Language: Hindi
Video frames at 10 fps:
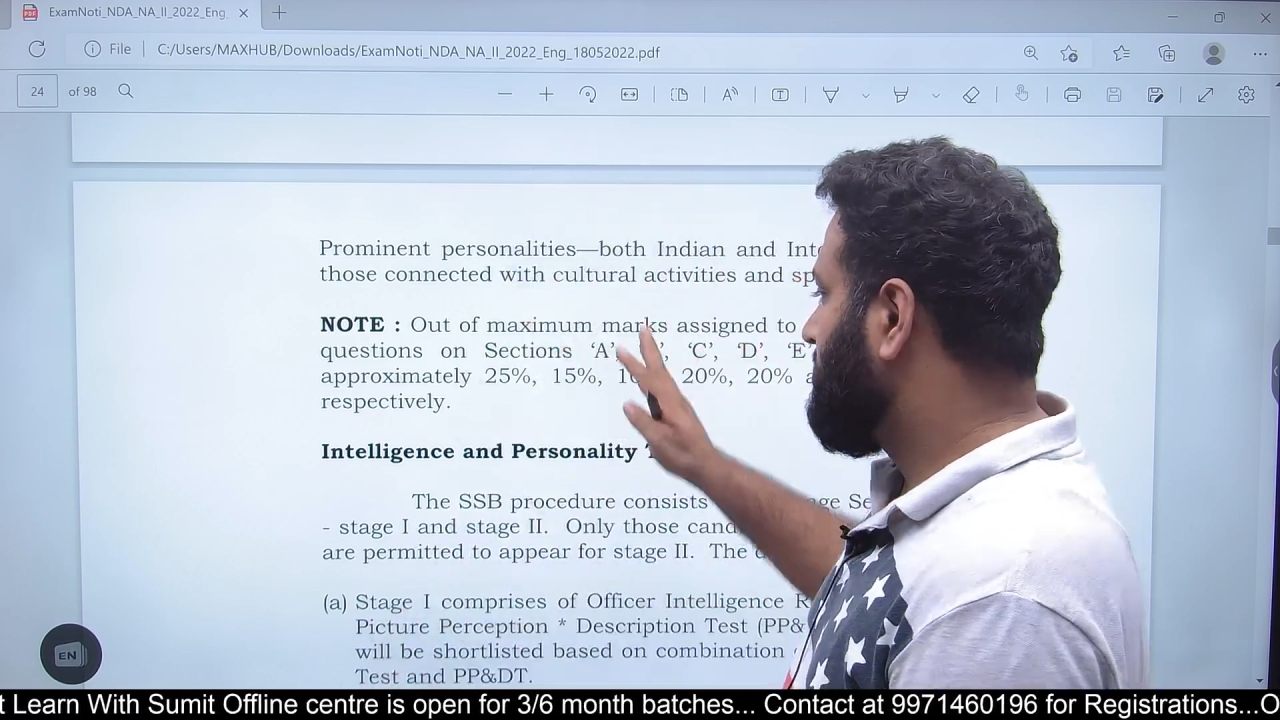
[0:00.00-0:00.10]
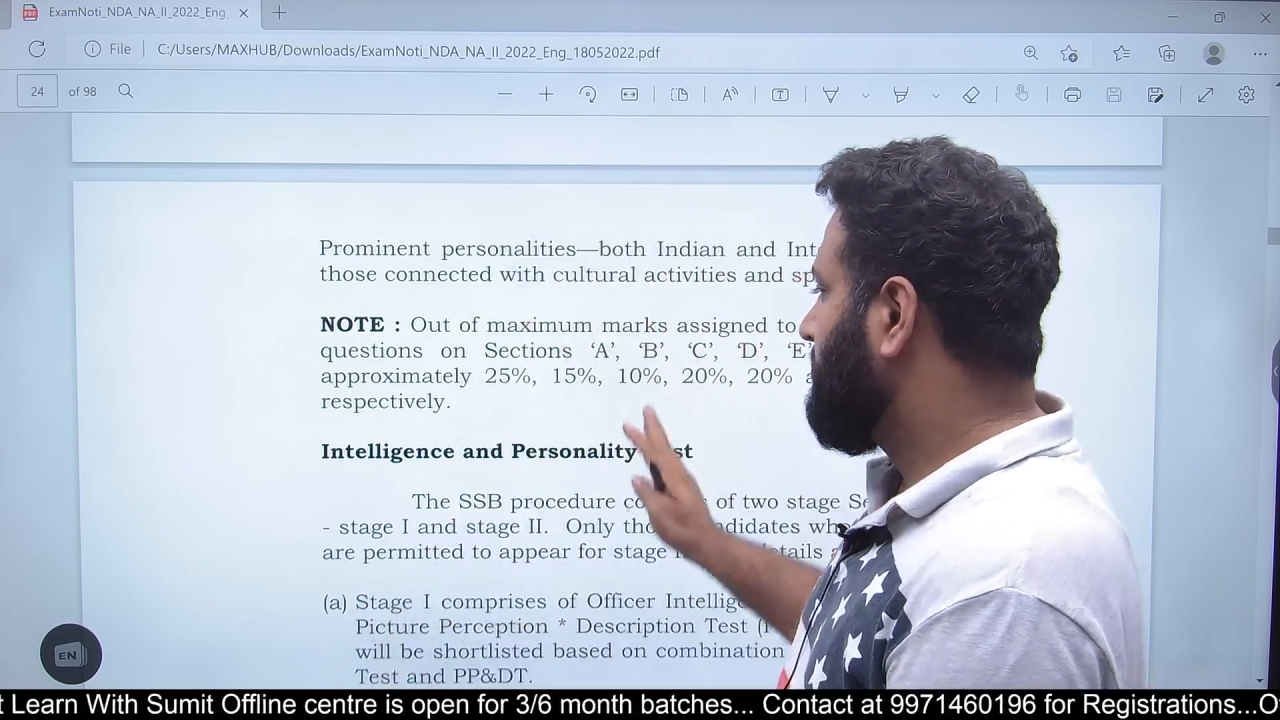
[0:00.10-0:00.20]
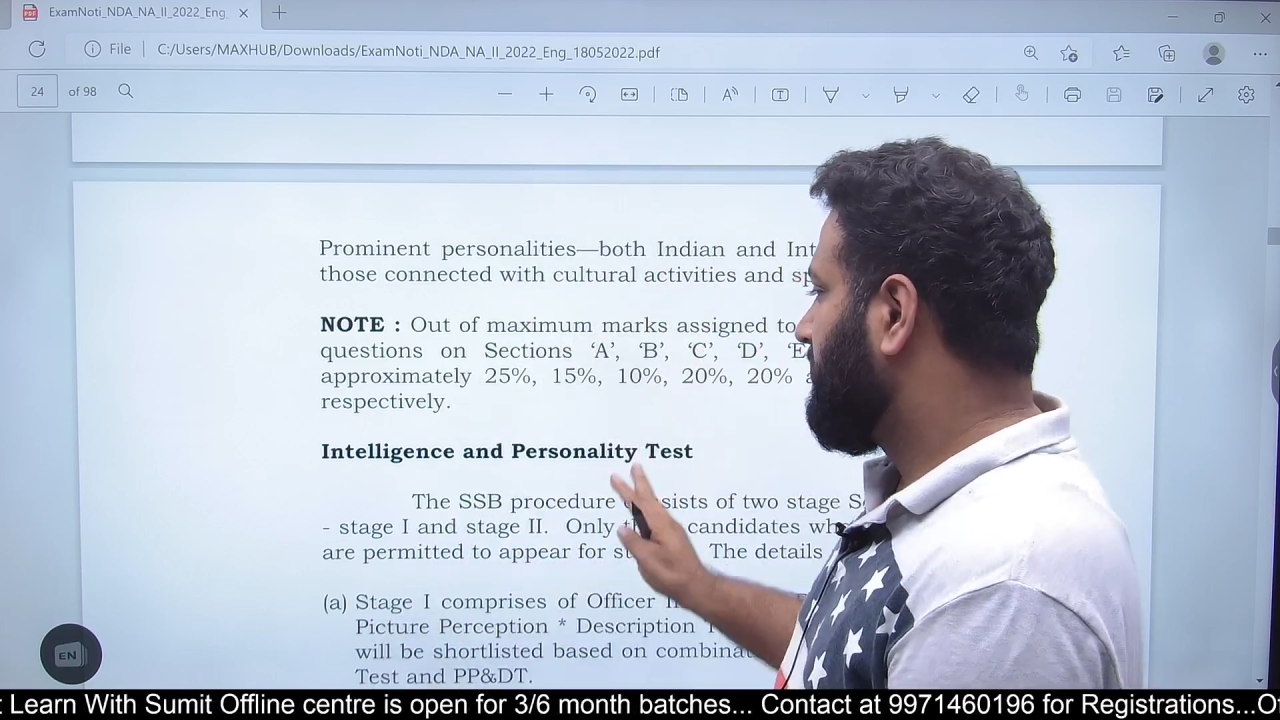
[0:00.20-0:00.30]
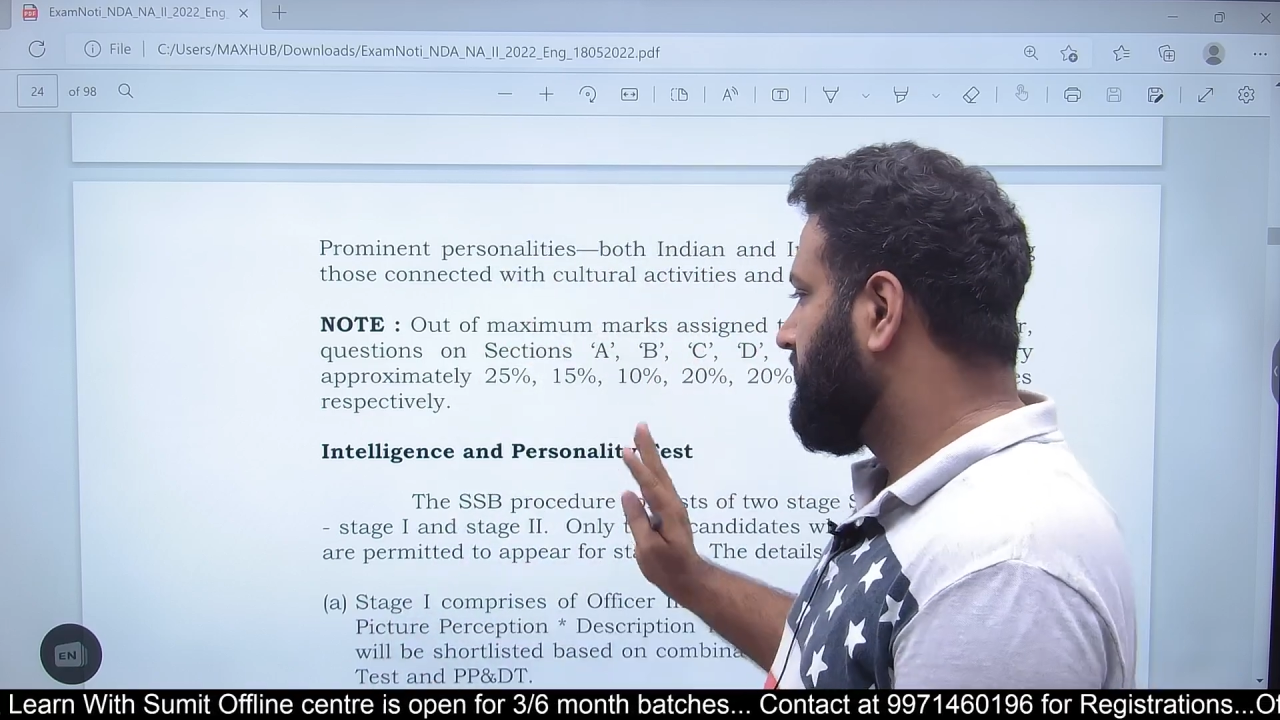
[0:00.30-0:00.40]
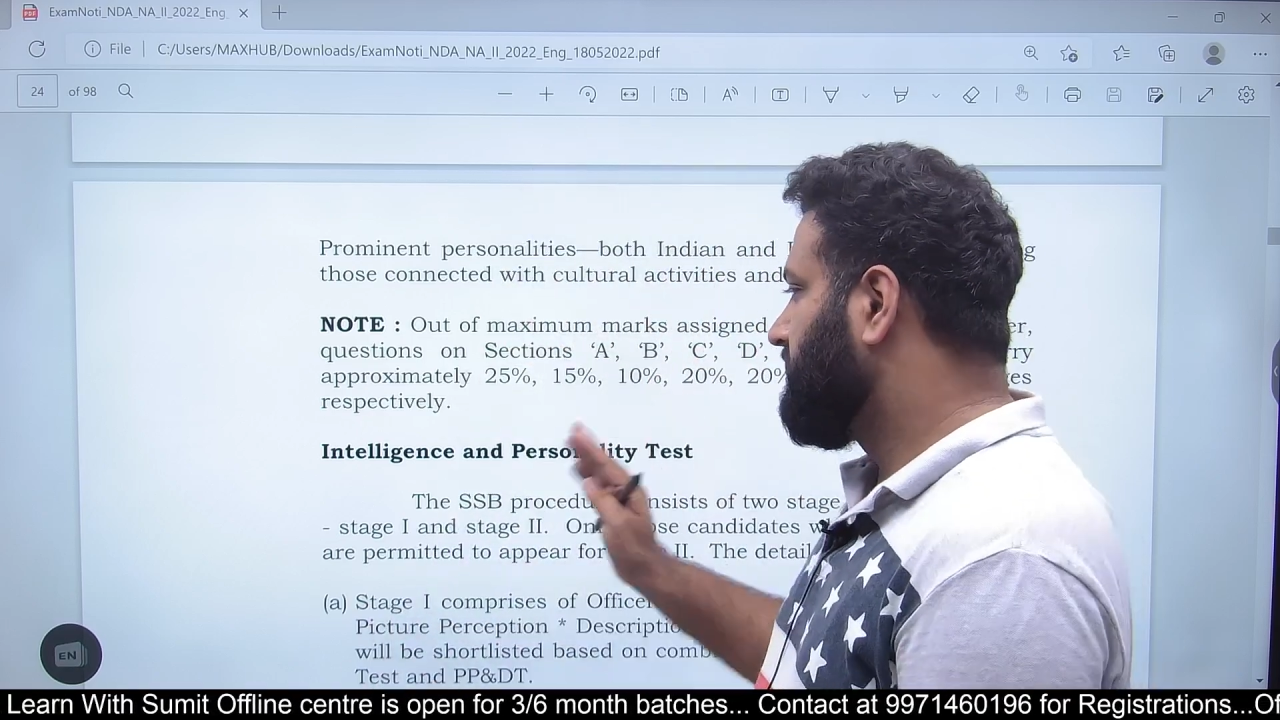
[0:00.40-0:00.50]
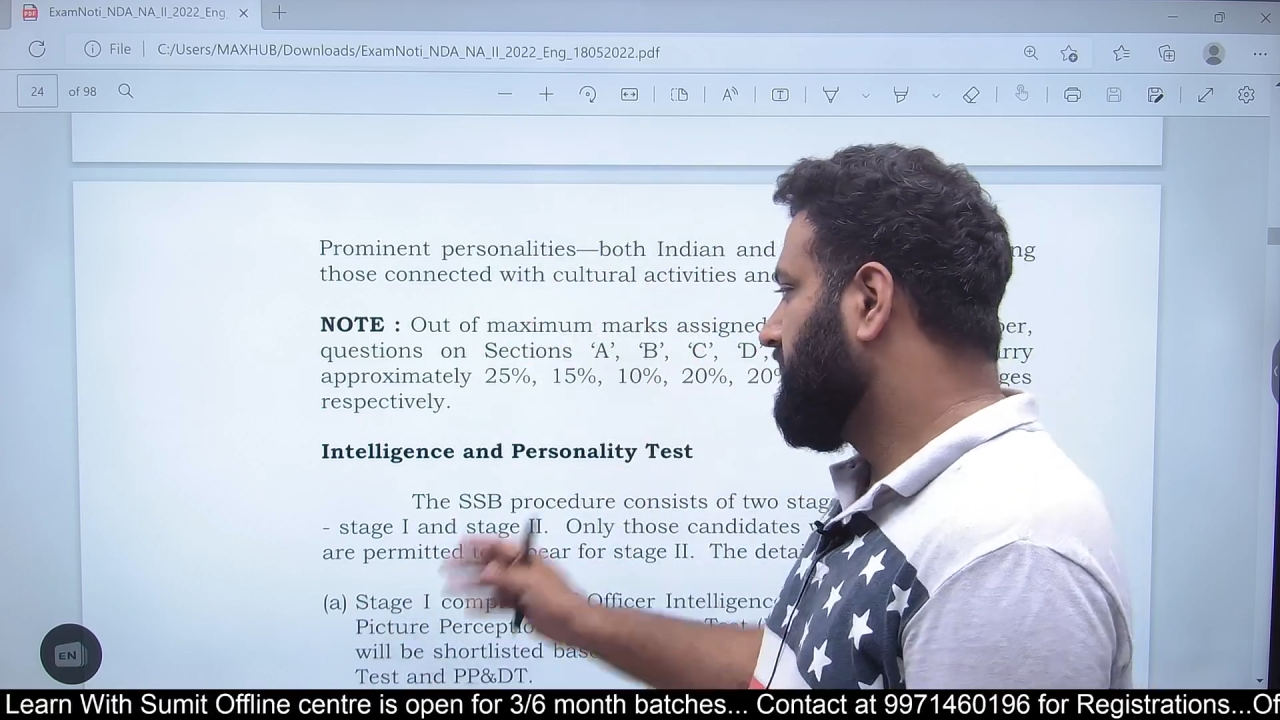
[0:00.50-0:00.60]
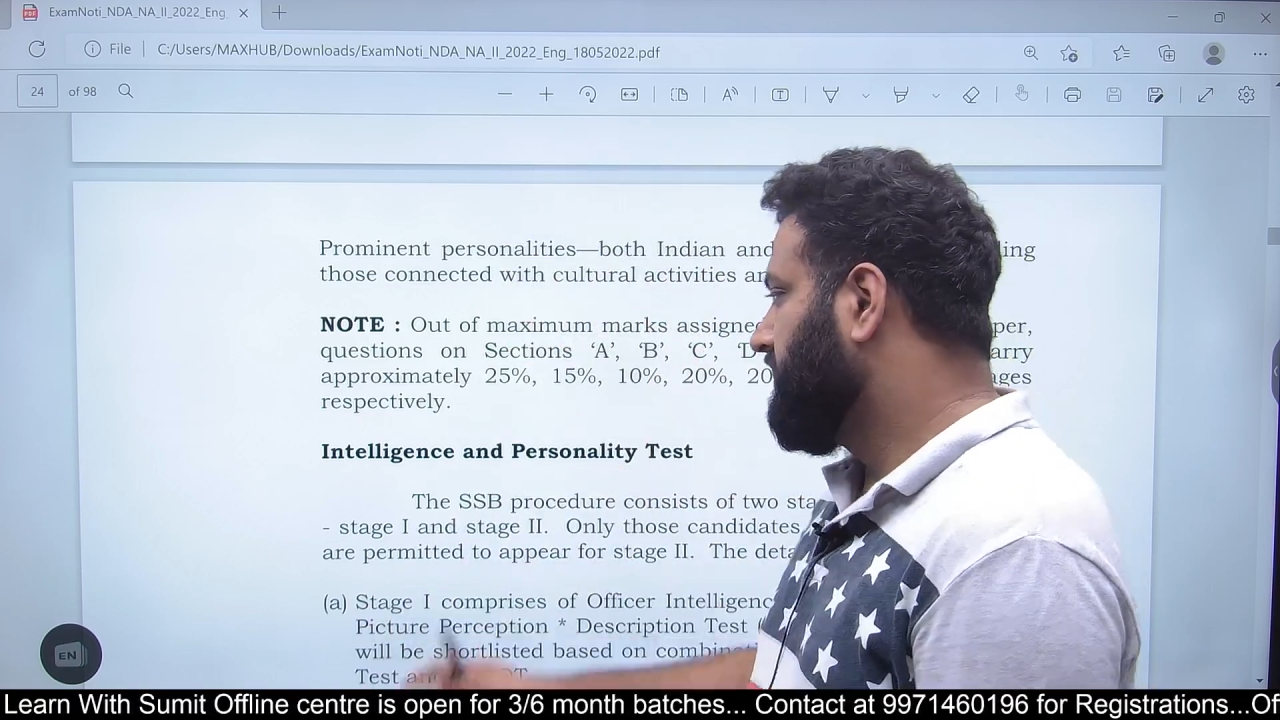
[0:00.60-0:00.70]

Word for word: बातें थी